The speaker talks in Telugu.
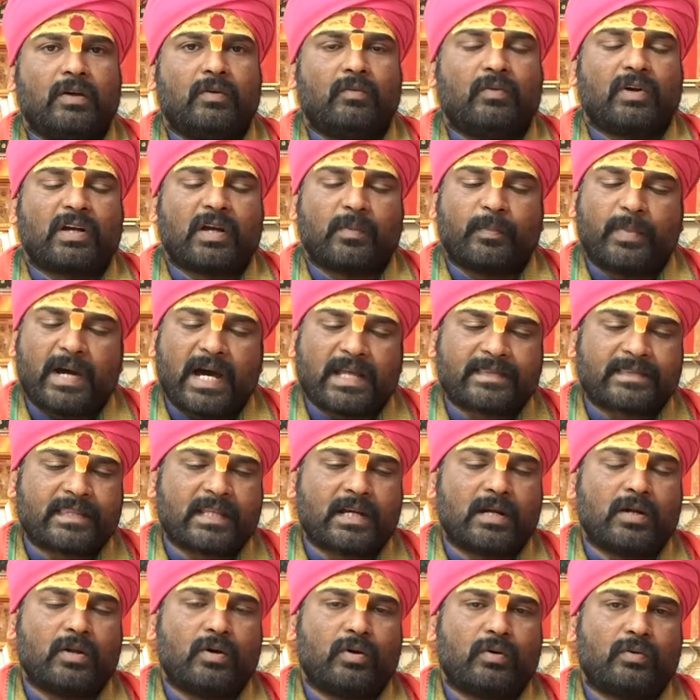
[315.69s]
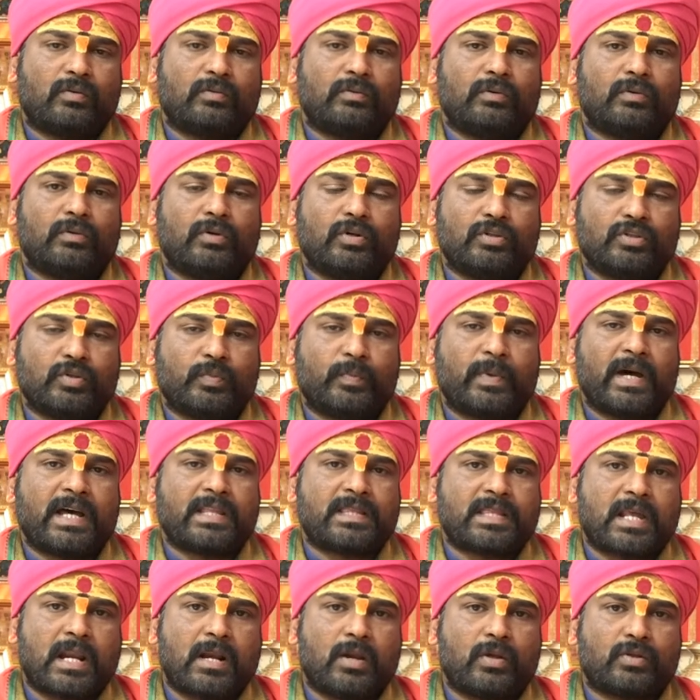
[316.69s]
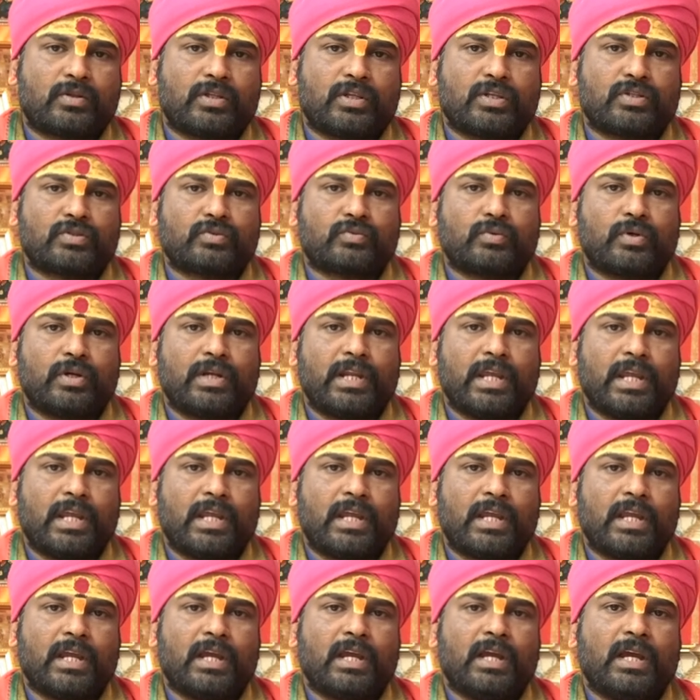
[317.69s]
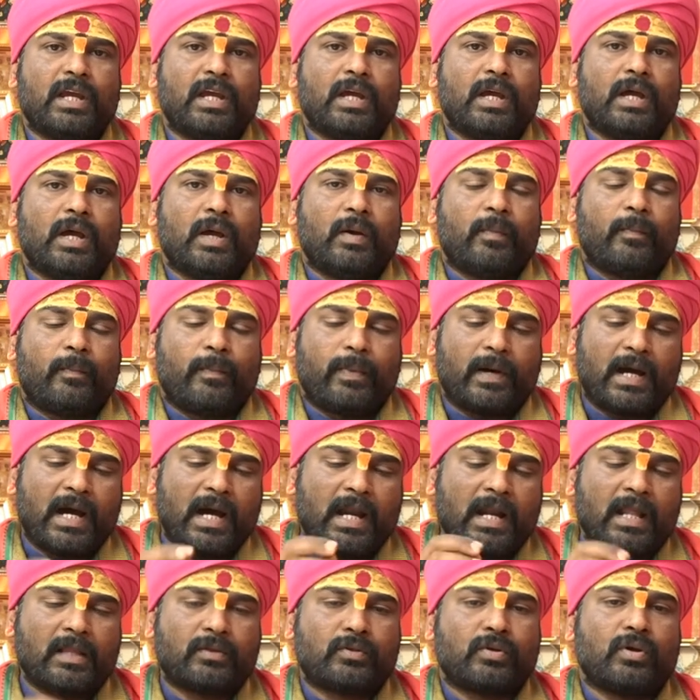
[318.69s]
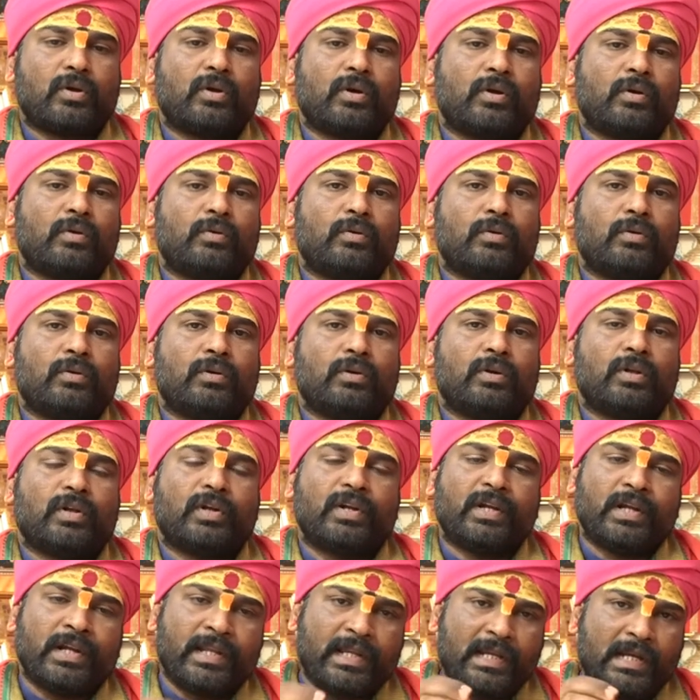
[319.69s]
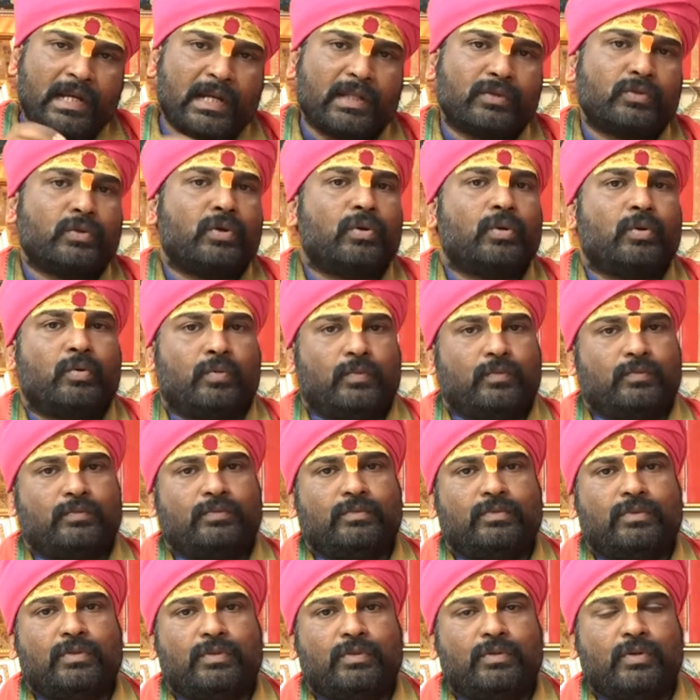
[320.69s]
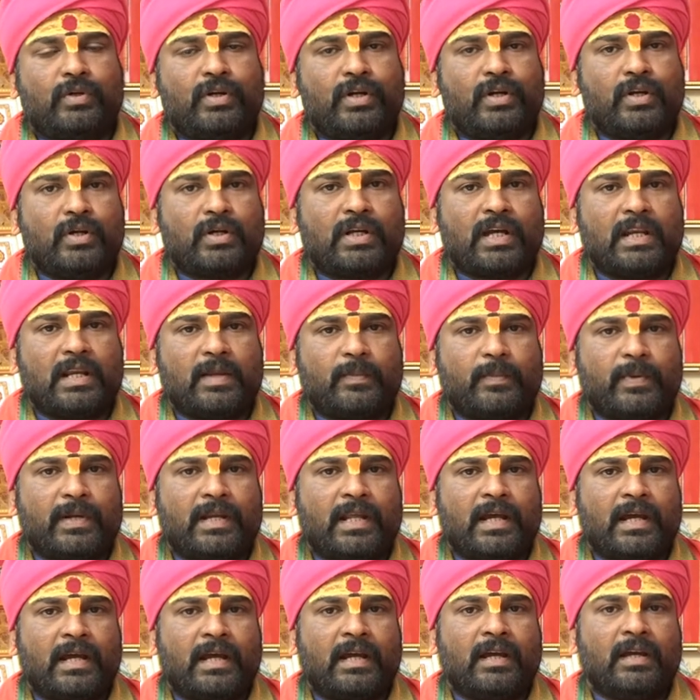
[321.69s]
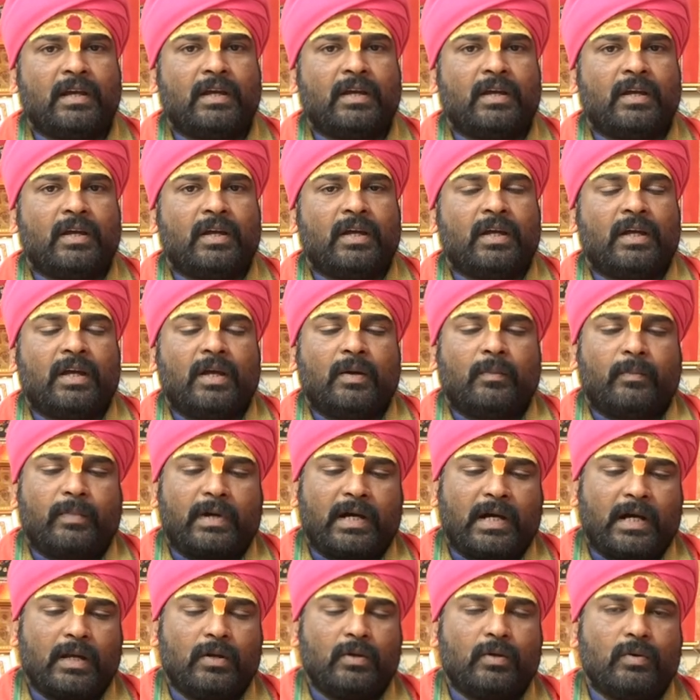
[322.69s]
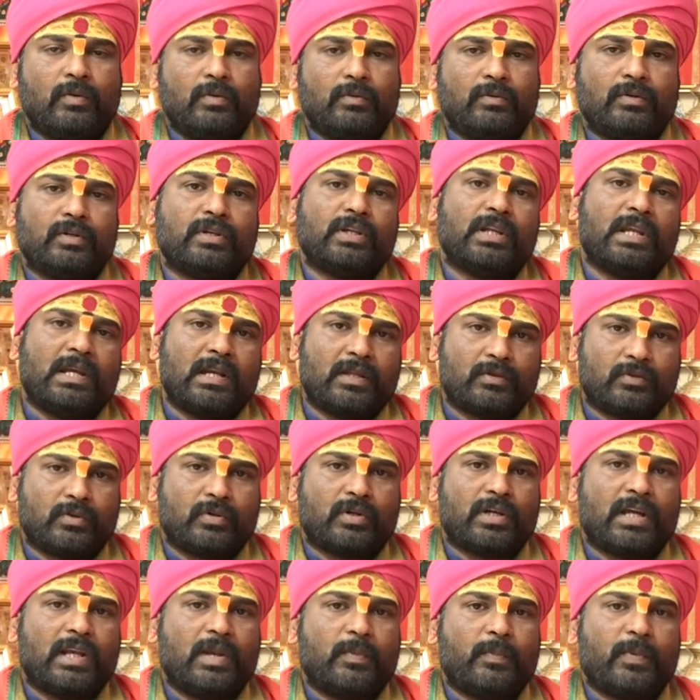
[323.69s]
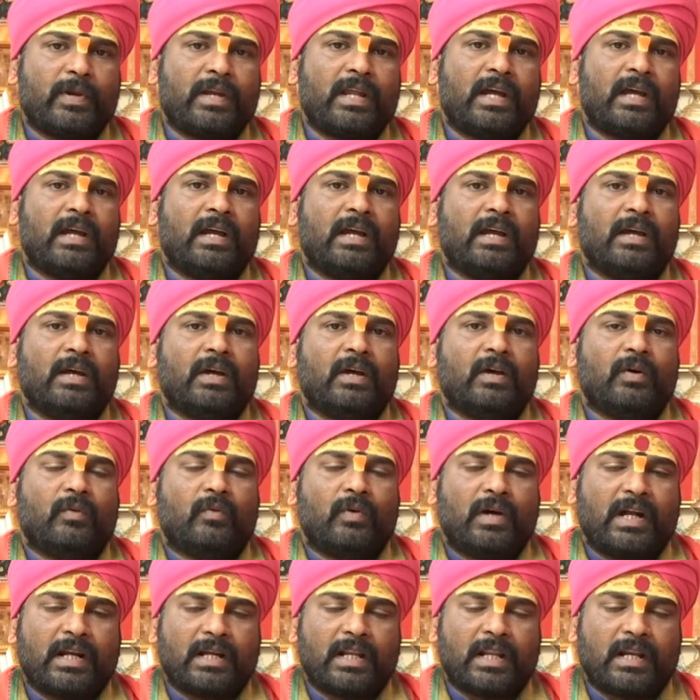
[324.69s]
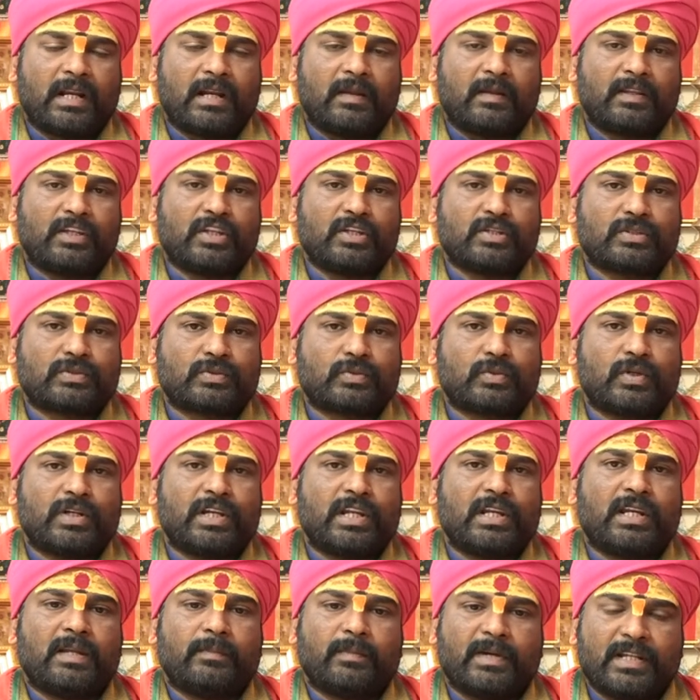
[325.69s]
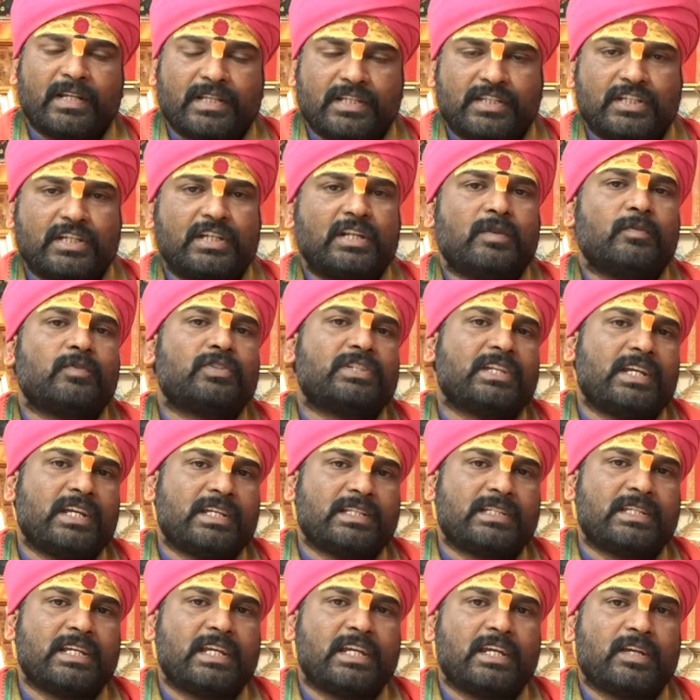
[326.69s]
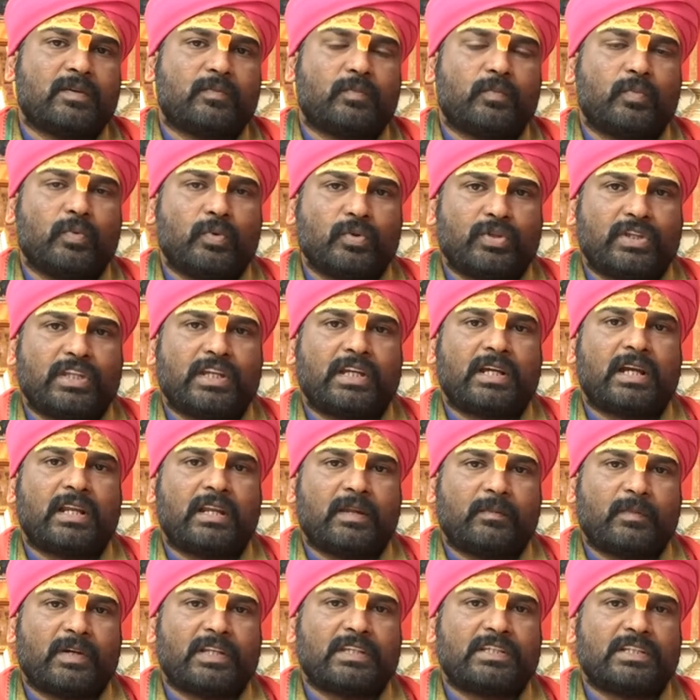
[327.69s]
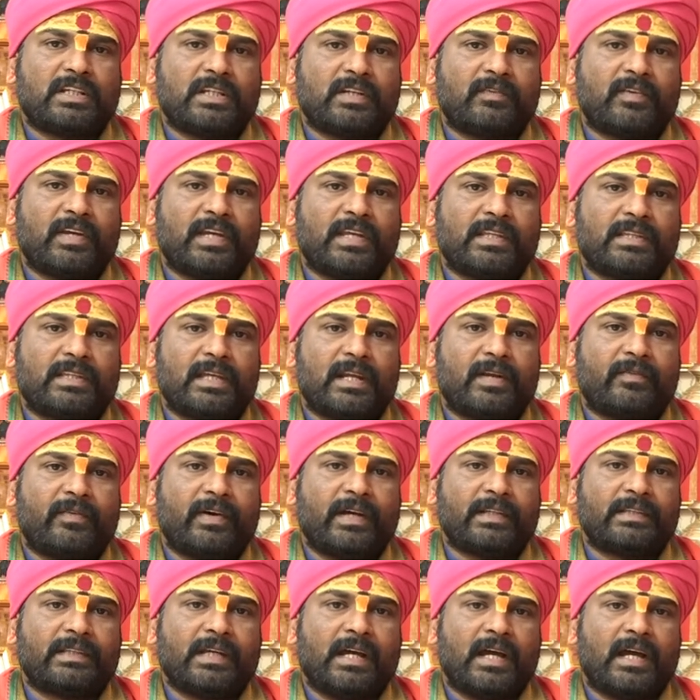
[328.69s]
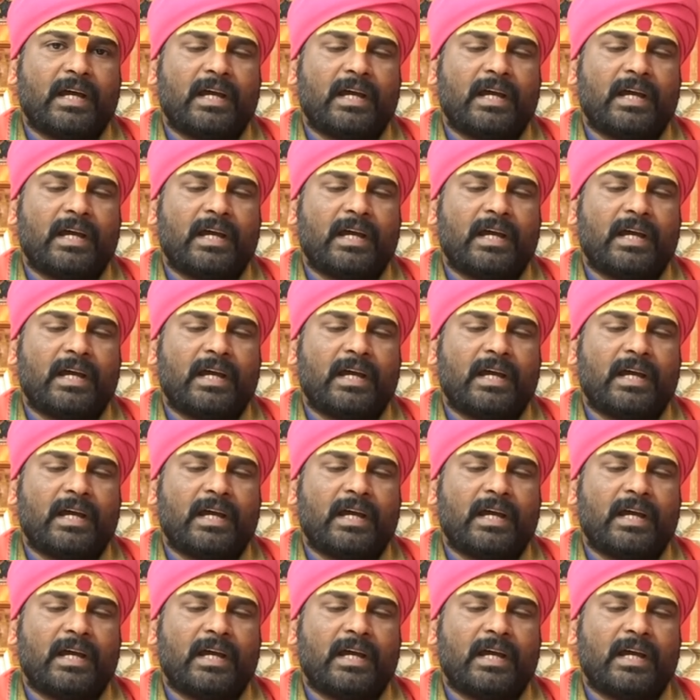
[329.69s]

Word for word: ఒక పాత్రలో లోతు పాత్రలో తీసుకొని పాలతో నీళ్ళతోనూ రెండు కలిపిన పాలు నీళ్ళతో కలిపిన వాటర్ని తీసుకొని నిమజ్జనం చేసి పూర్తిగా నిమజ్జనం అయిన తర్వాత